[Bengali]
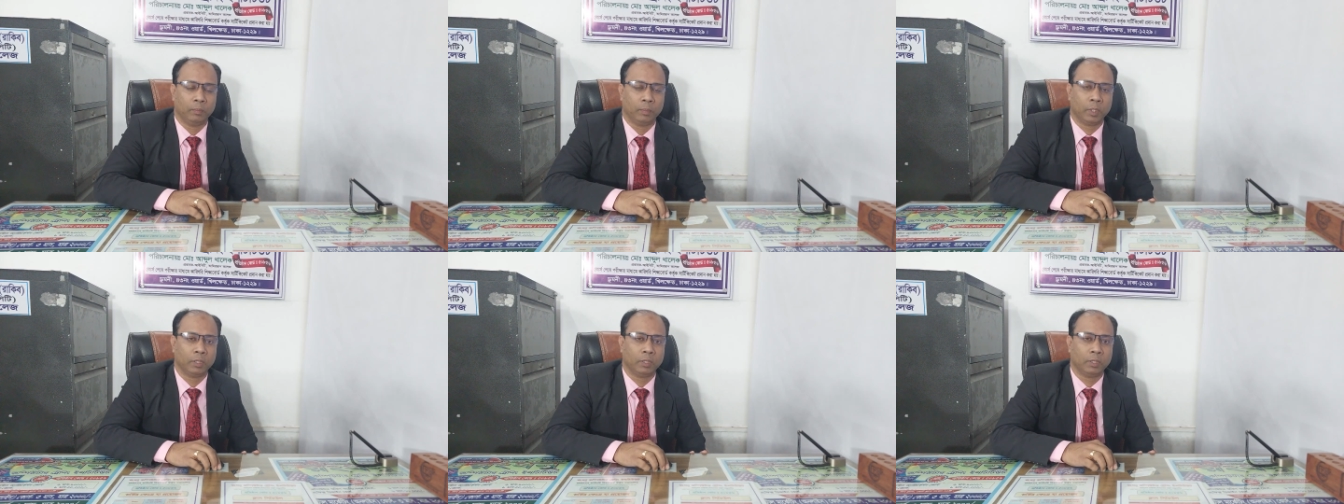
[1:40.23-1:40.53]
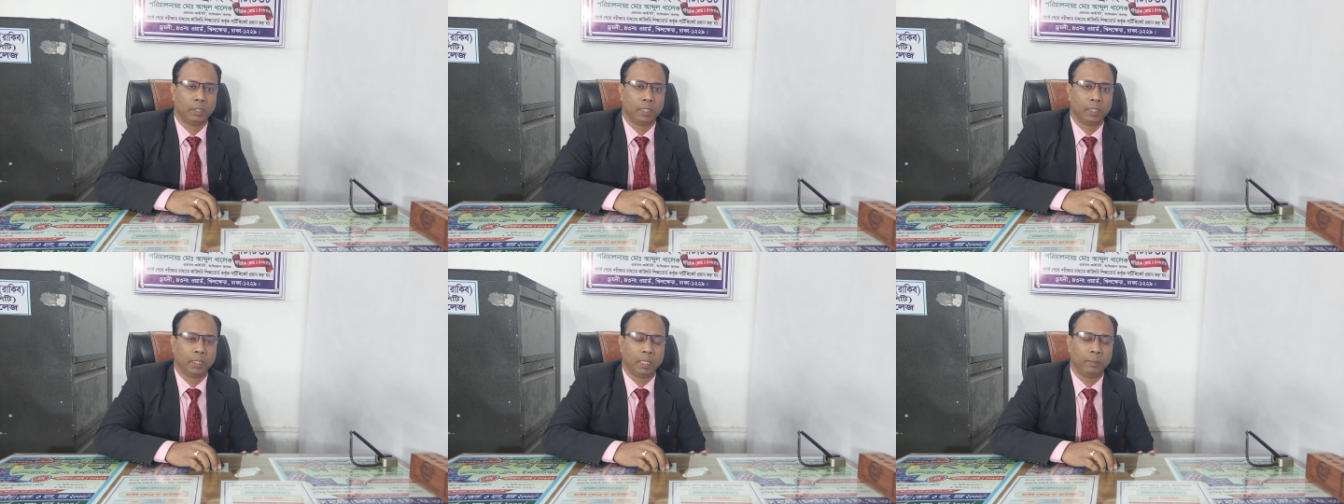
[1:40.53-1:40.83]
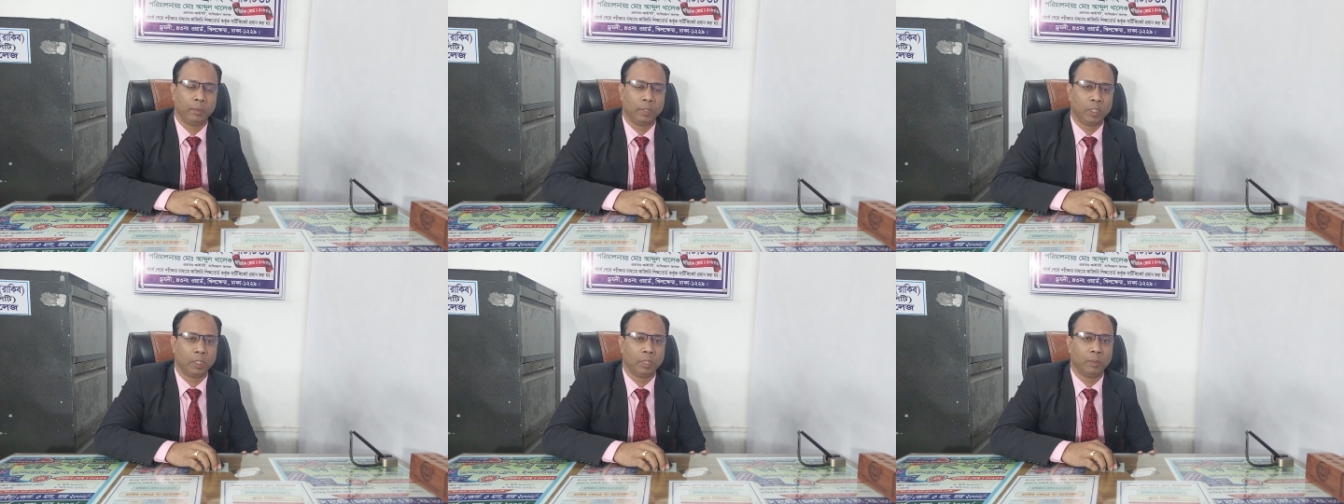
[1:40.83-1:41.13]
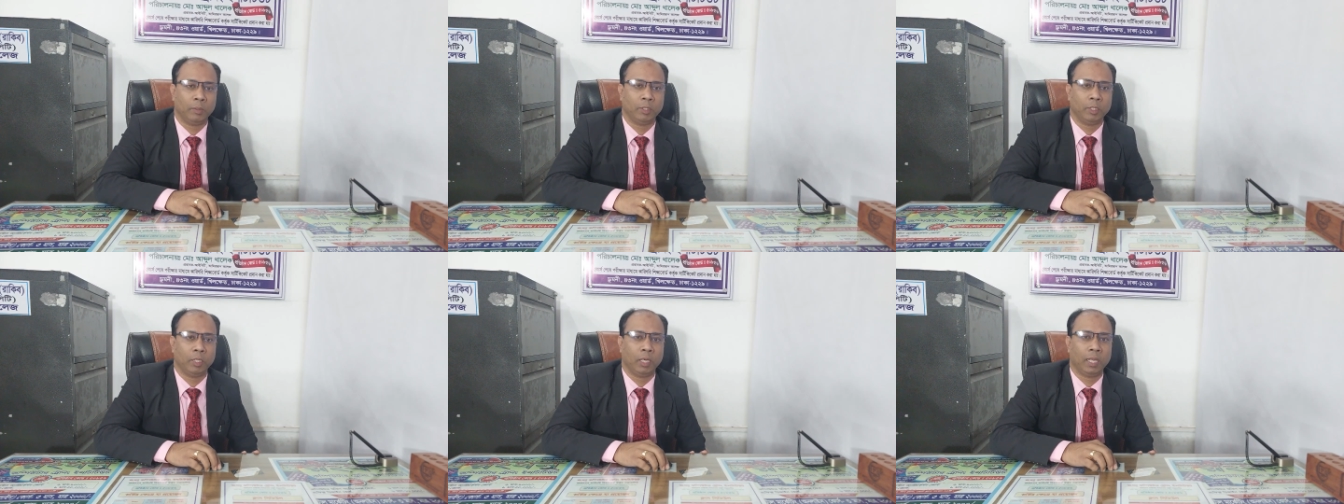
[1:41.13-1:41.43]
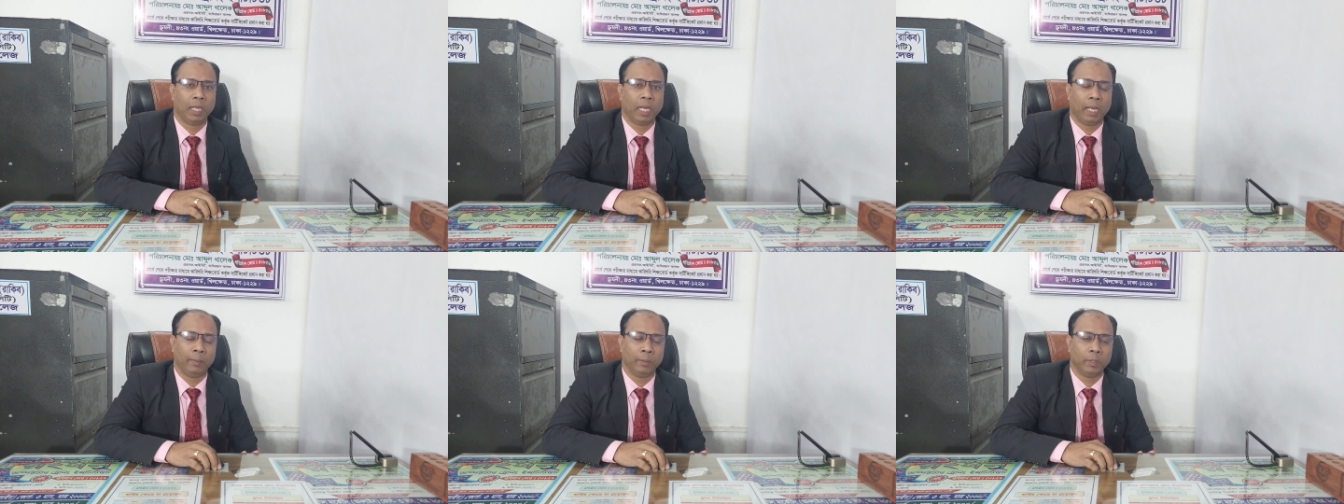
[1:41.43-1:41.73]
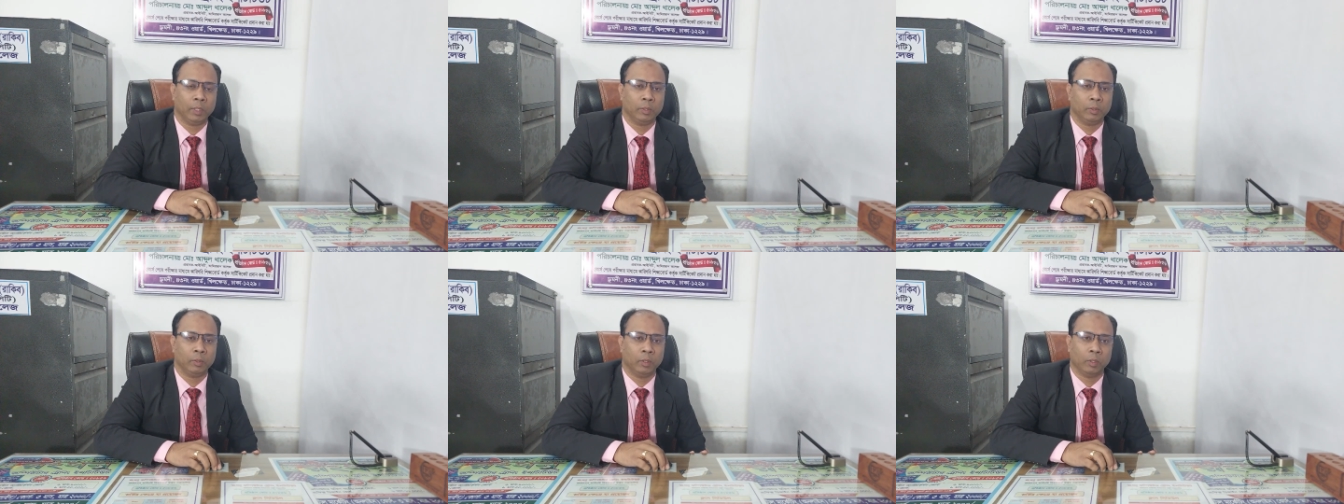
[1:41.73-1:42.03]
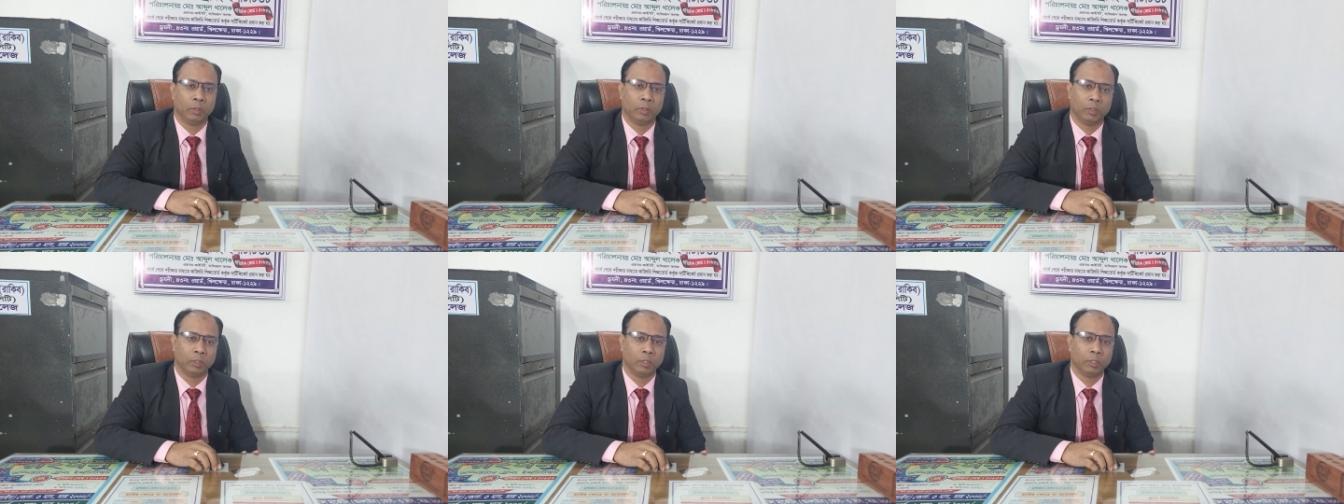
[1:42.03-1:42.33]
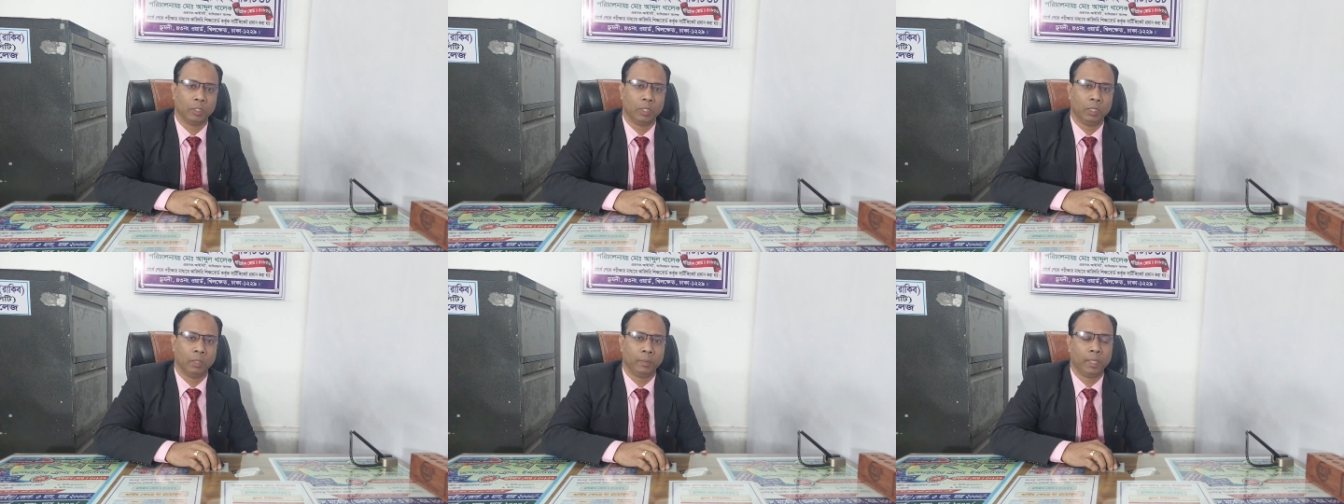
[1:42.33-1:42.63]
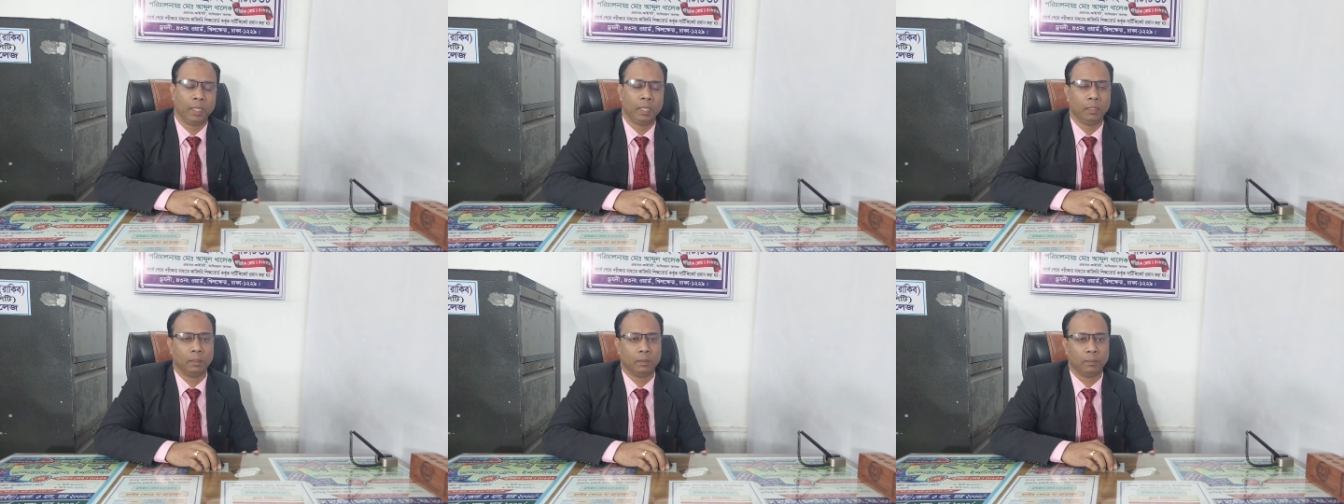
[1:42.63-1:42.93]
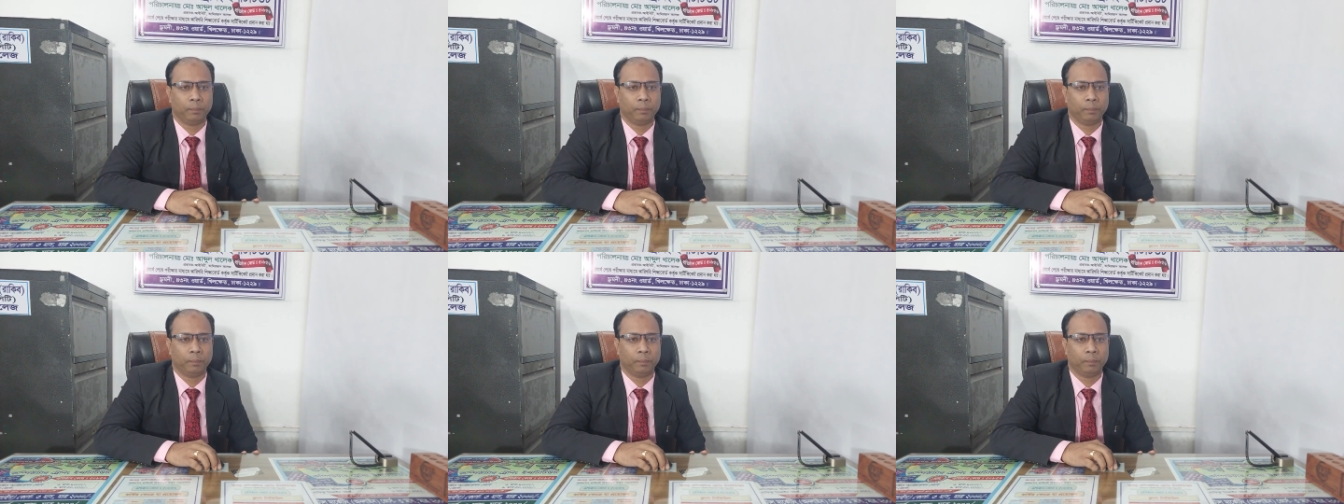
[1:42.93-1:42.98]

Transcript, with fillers: প্রত্যেকটি বিশ্ববিদ্যালয়ের আবেদনগুলো করতে হবে